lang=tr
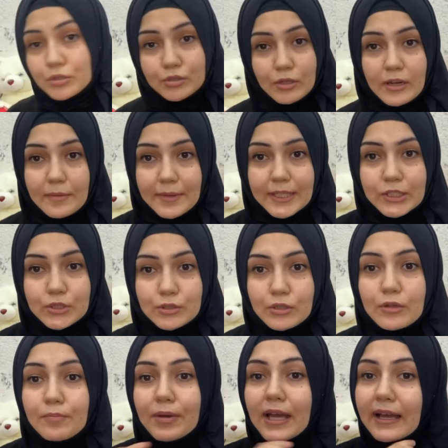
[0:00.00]
söylemek
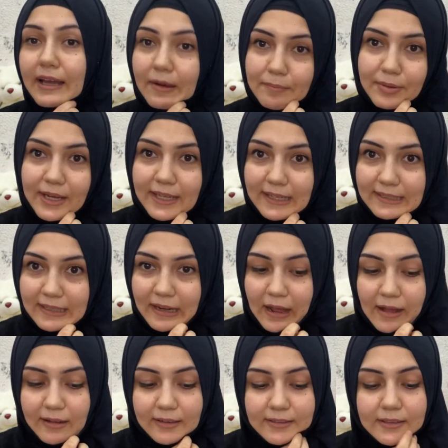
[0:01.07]
istiyorum. Ben kampanyadan
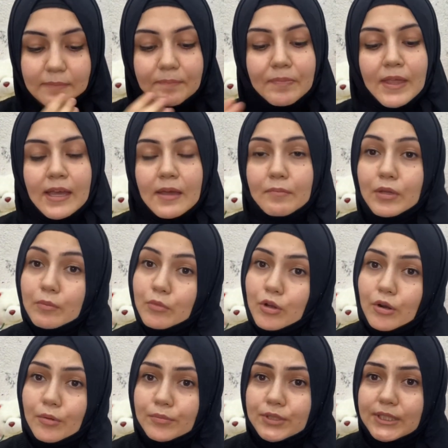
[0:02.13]
aldım.
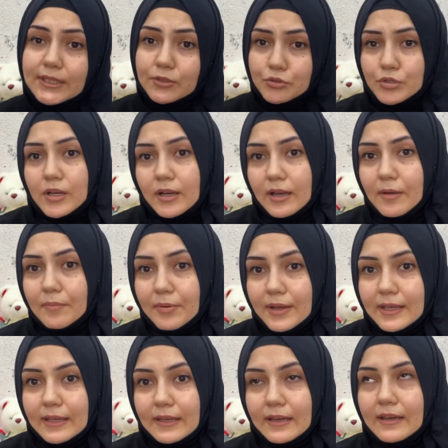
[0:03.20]
Bilmiyorum siz şu an
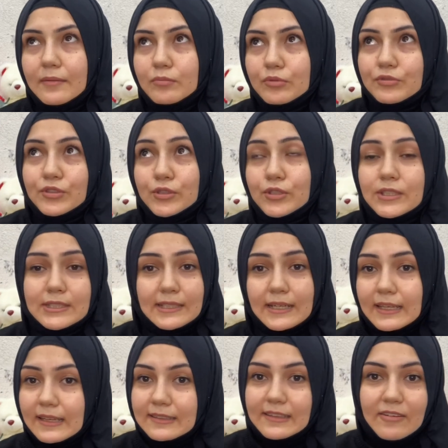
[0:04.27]
kampanyaya bu videoyu
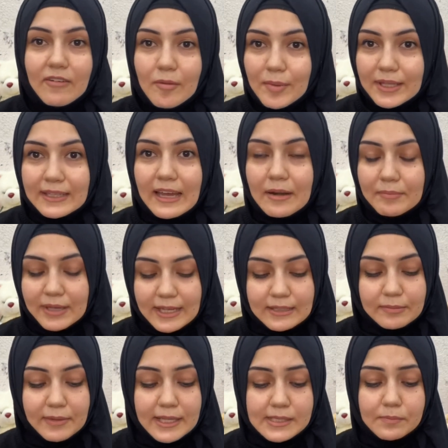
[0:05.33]
izlerken devam eder mi
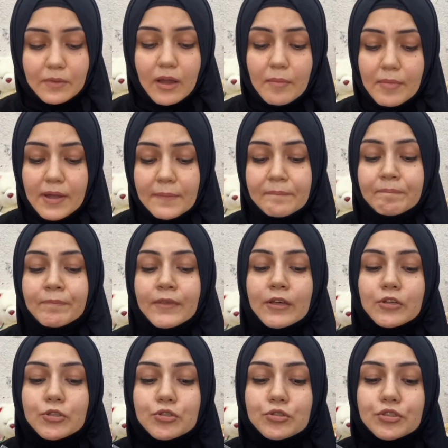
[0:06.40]
etmez mi ama
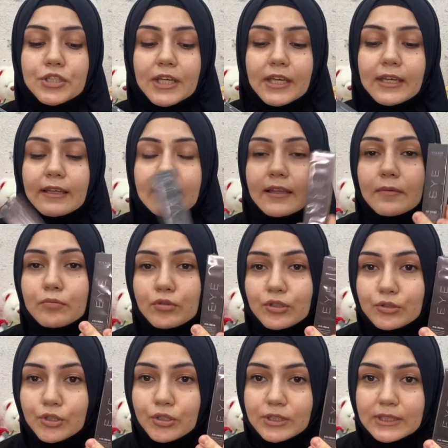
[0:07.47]
şu şekilde bu
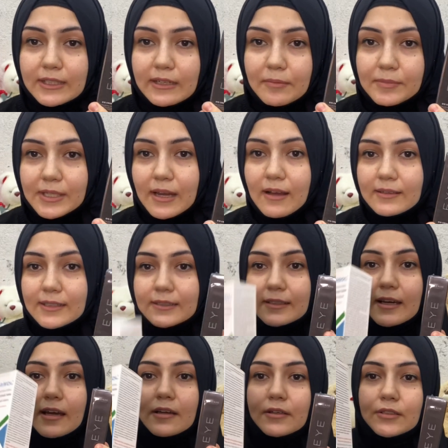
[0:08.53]
göz kremini
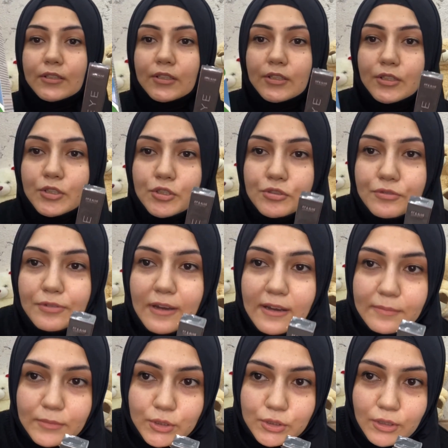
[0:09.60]
alana şu
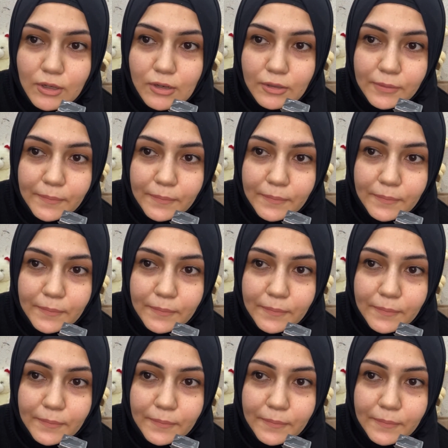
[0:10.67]
farmisöl